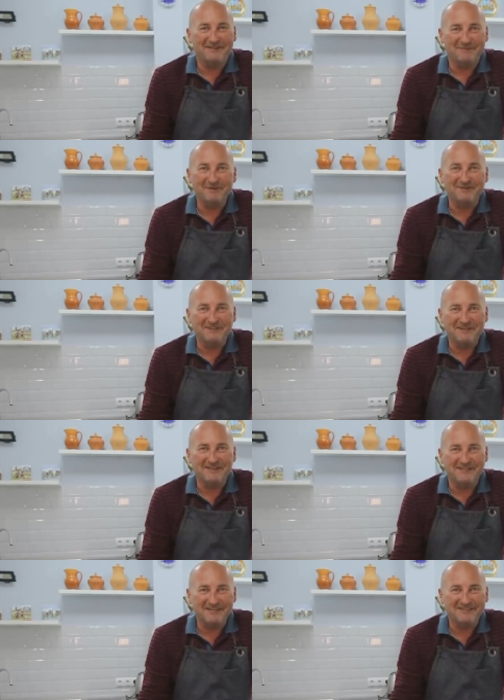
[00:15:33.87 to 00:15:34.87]
Это был
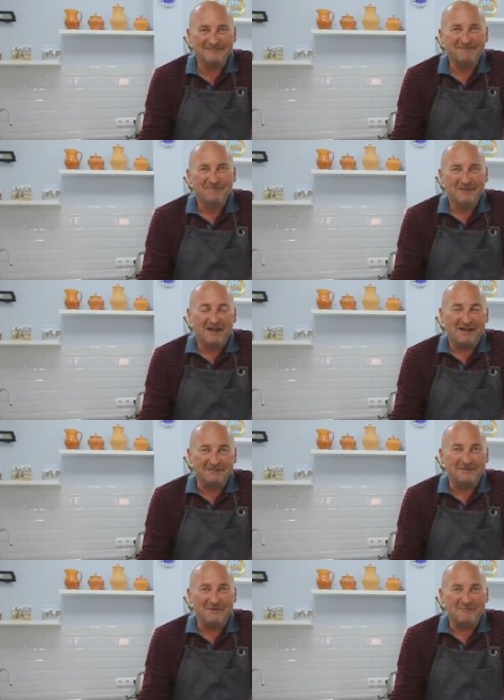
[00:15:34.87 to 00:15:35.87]
деликатес,
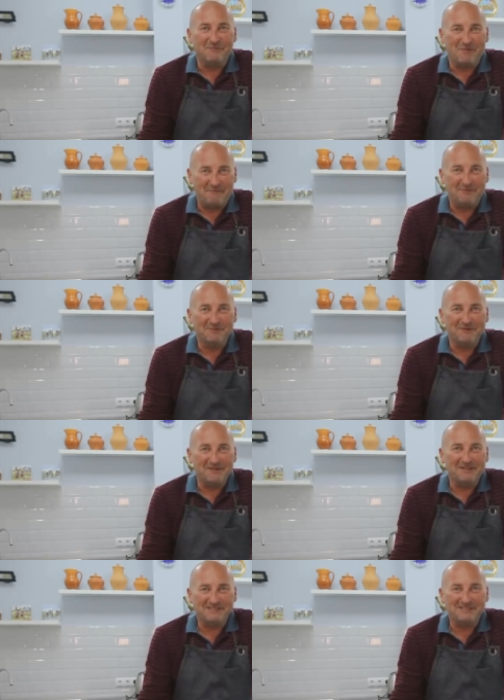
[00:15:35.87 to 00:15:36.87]
когда моему папе
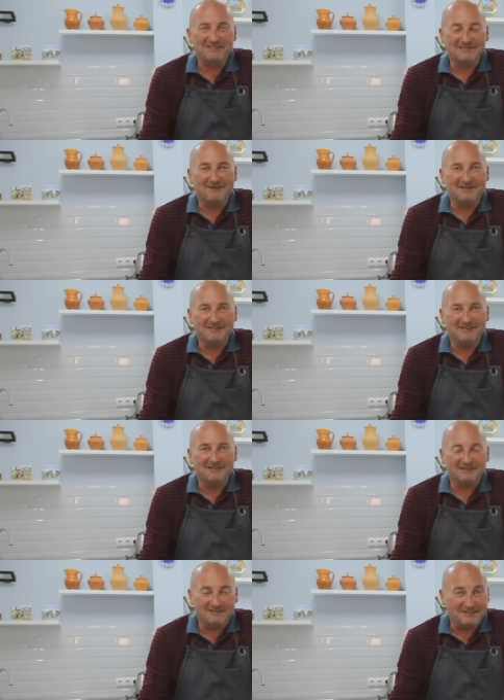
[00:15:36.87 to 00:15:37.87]
удавалось доставать,
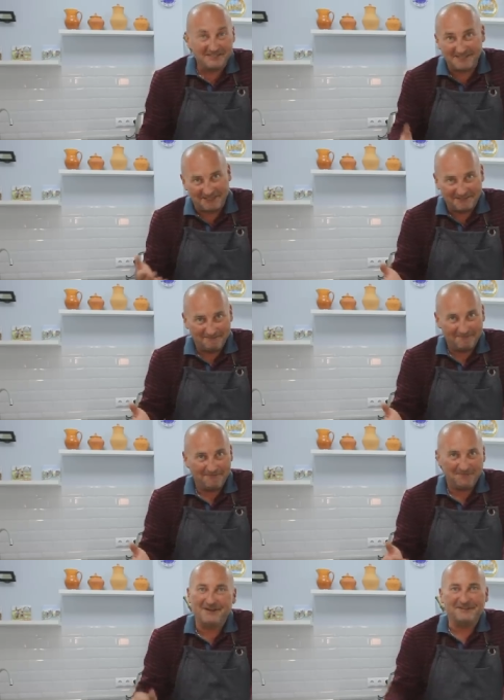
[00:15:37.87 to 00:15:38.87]
э, достать
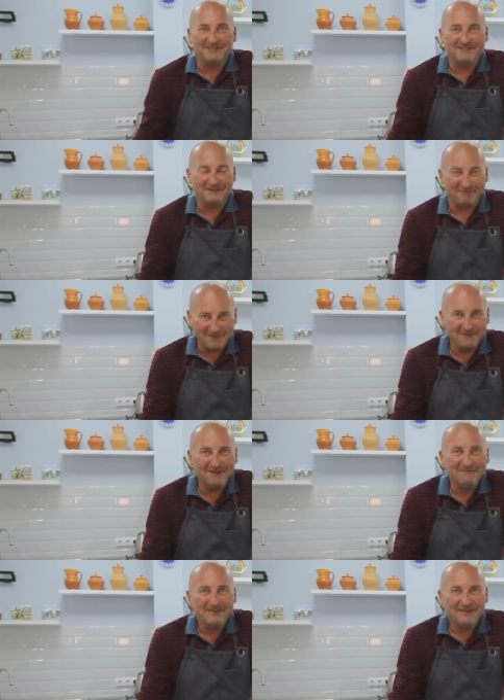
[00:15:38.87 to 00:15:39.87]
давницкий
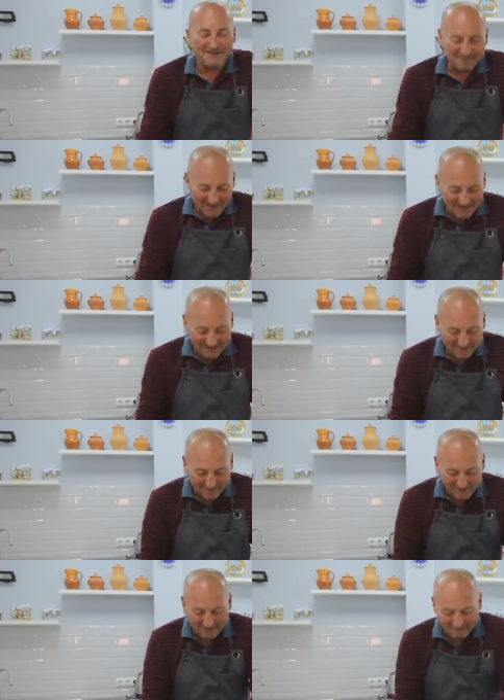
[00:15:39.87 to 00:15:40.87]
балык. Для меня это
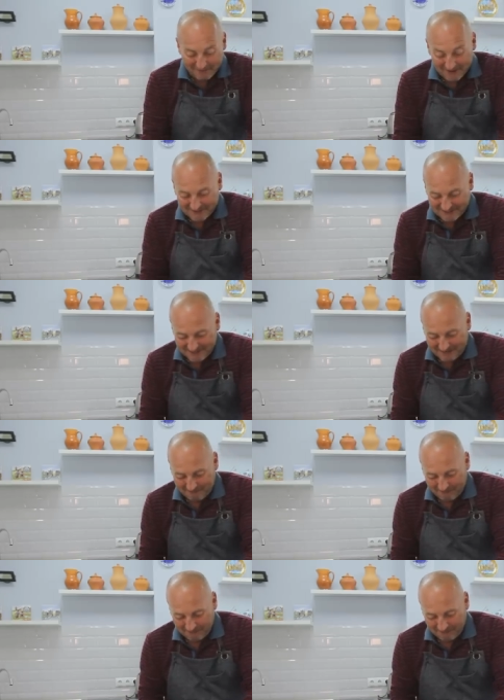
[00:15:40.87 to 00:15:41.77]
было праздником.